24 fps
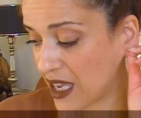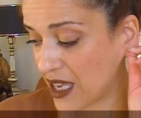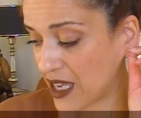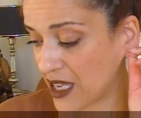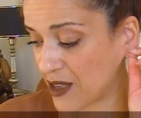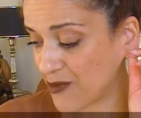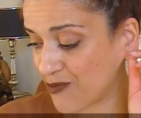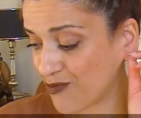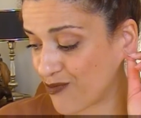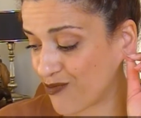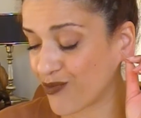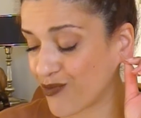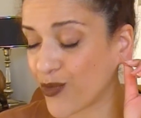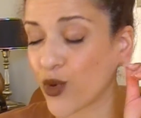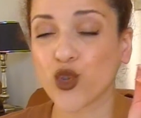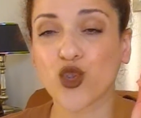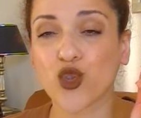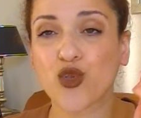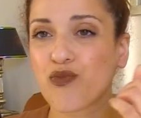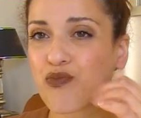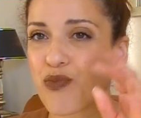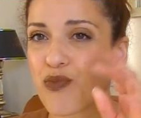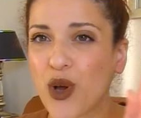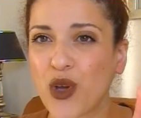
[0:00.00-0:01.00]
et bon,
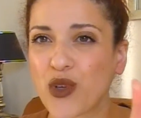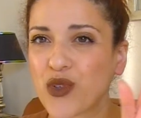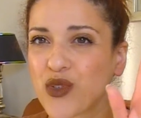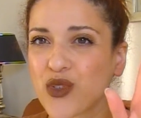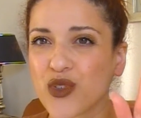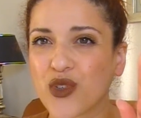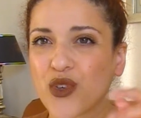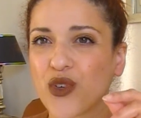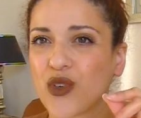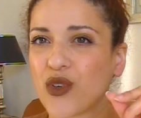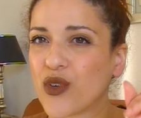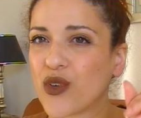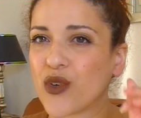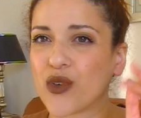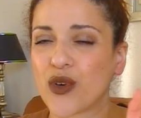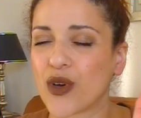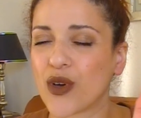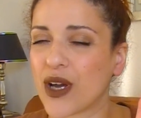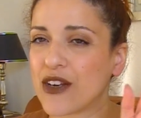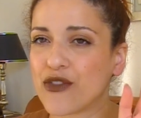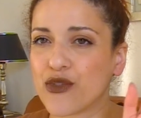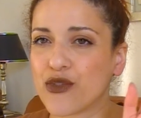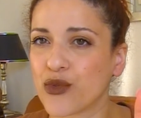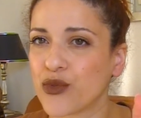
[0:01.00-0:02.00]
je pense
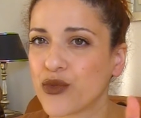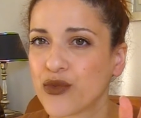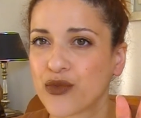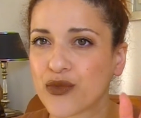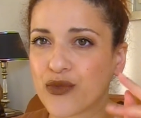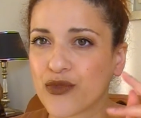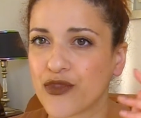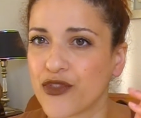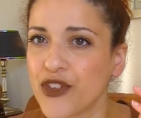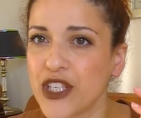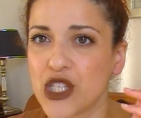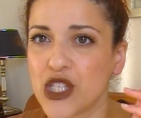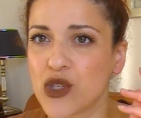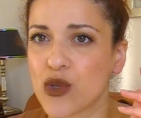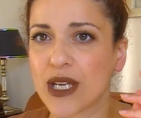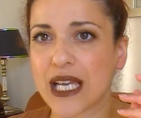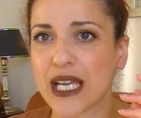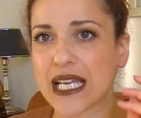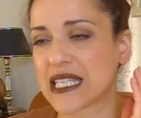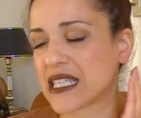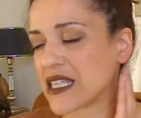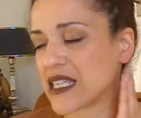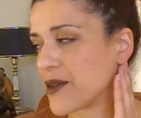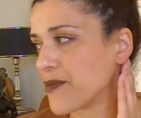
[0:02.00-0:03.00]
qu'elles vont vite se
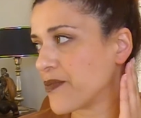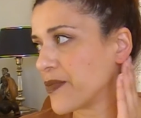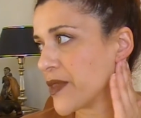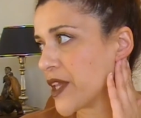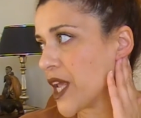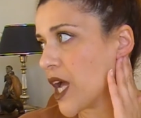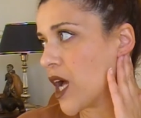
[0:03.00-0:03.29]
casser.